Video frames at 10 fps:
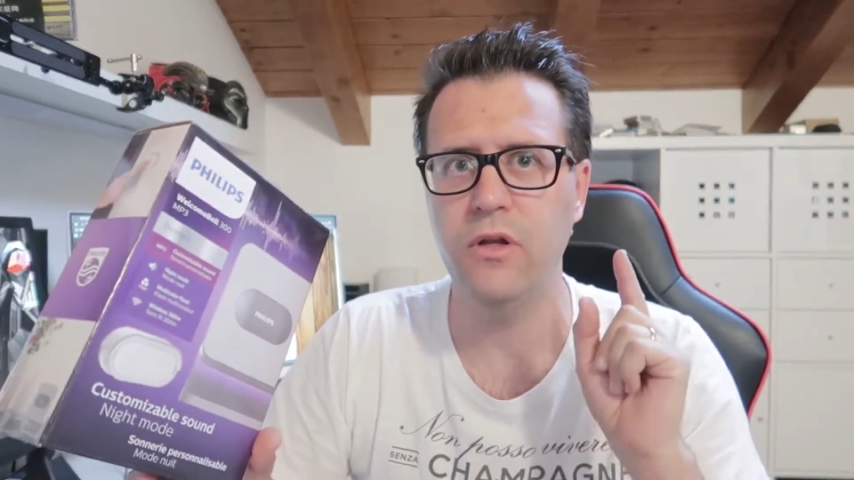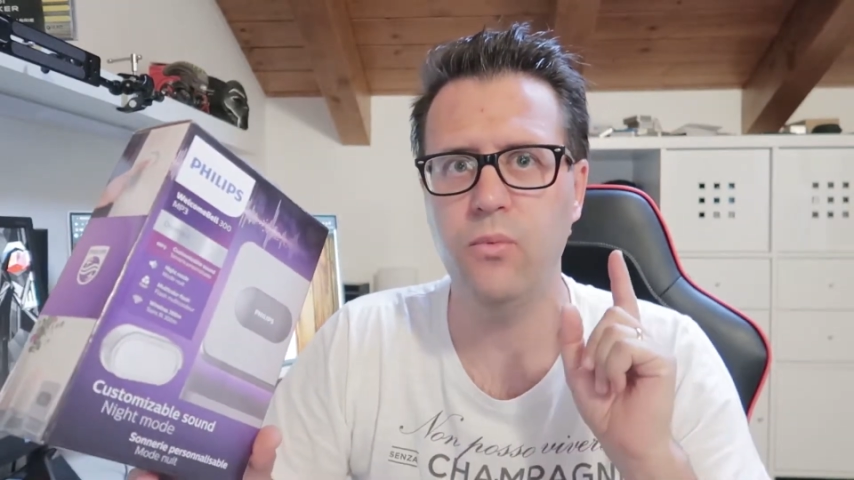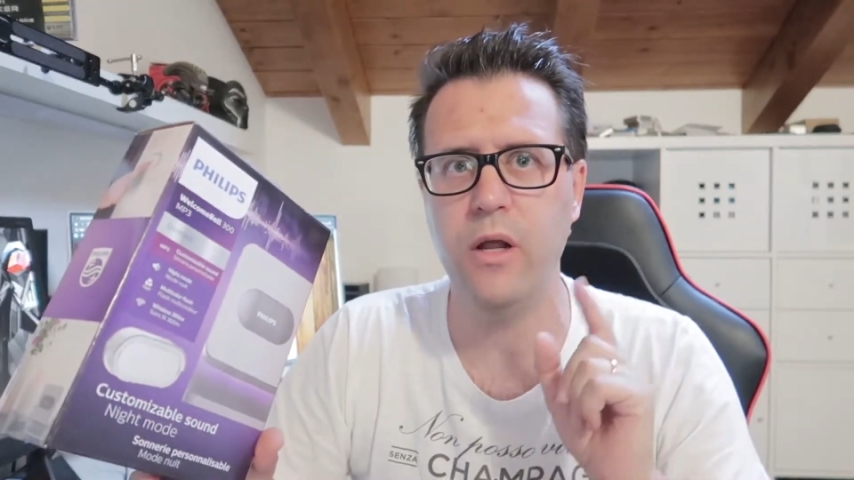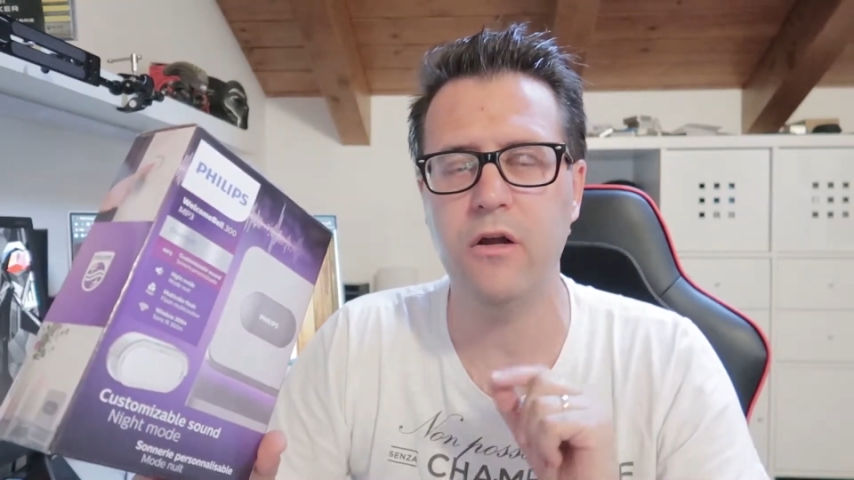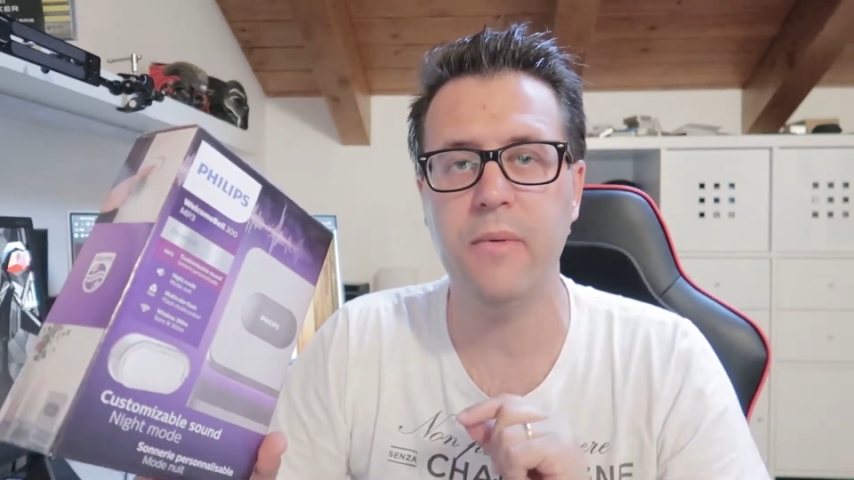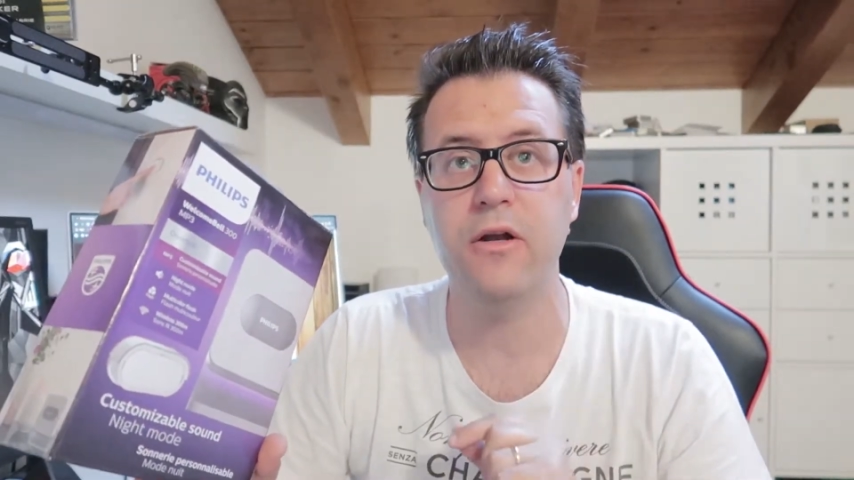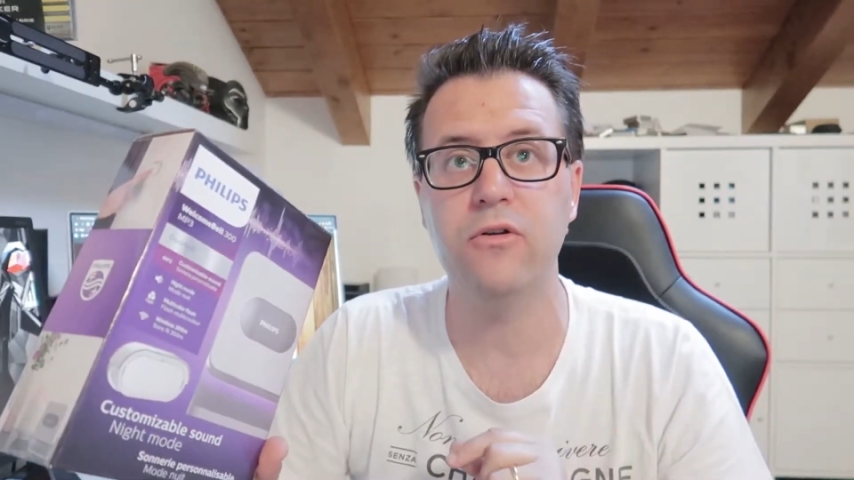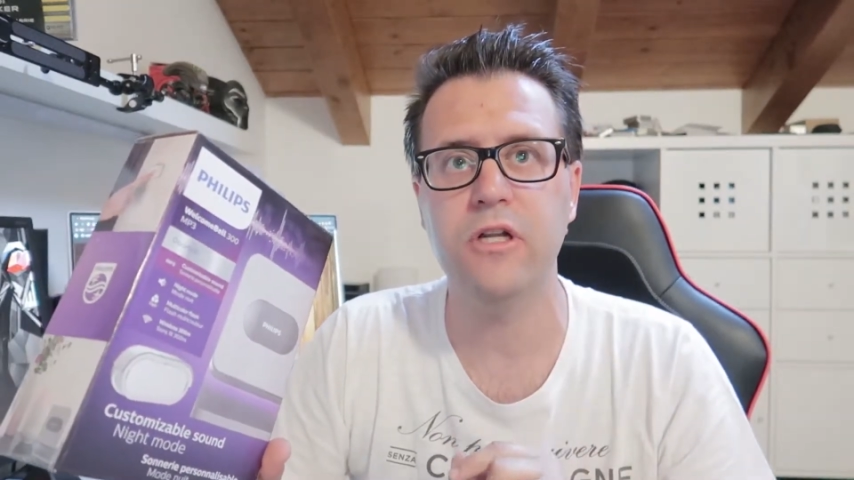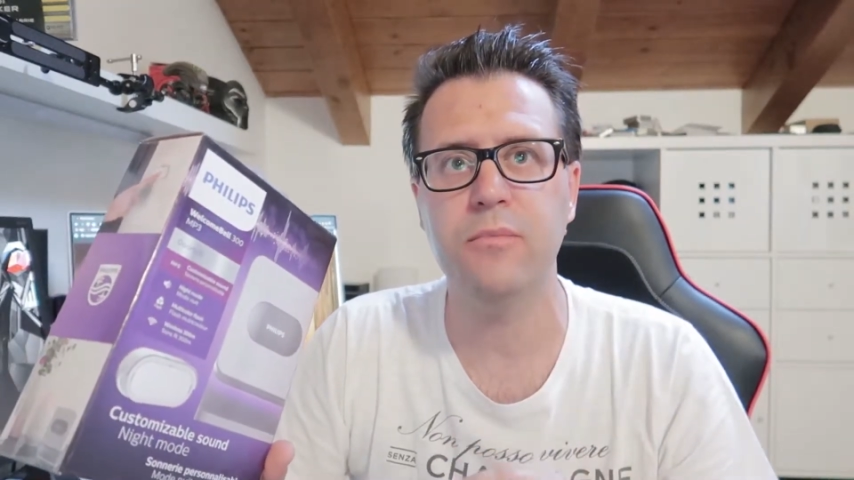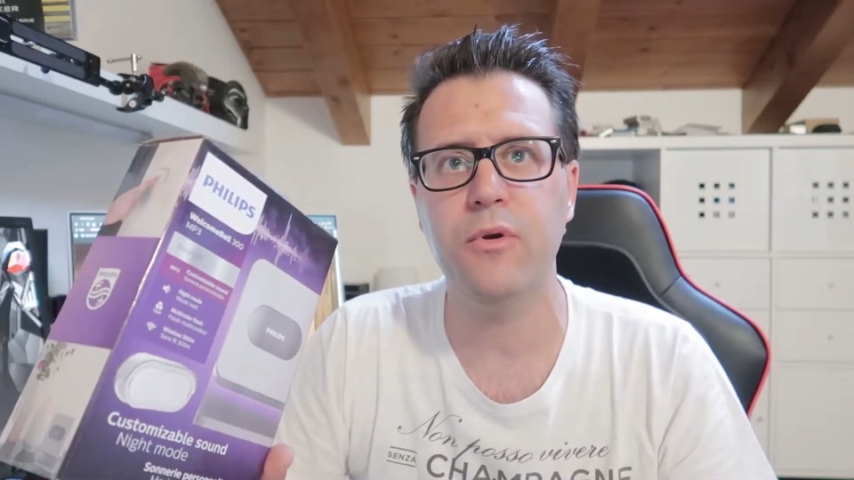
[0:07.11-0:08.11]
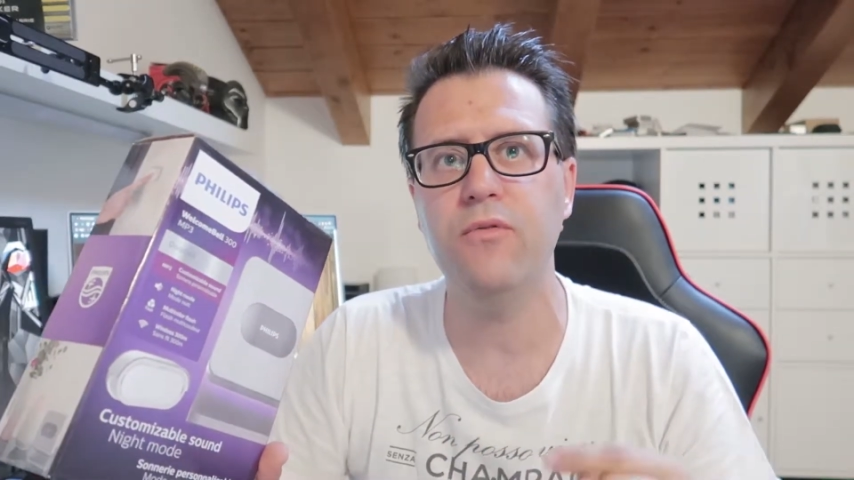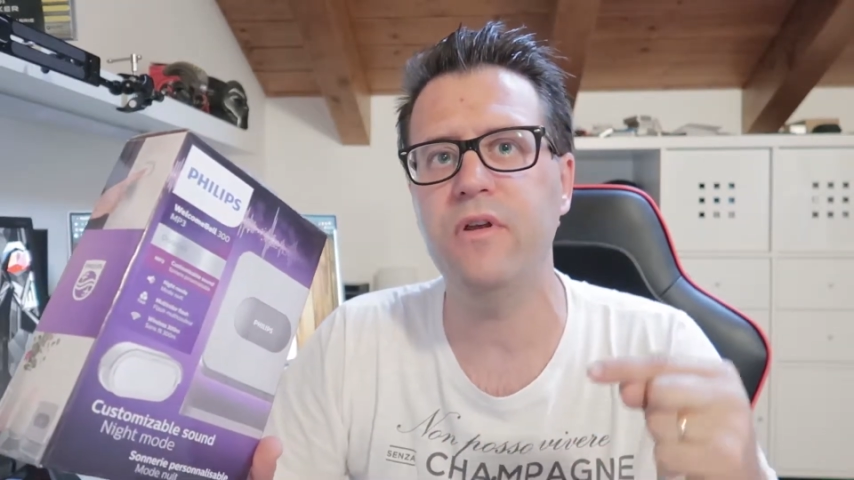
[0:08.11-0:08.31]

il Welcome Iconet Pro,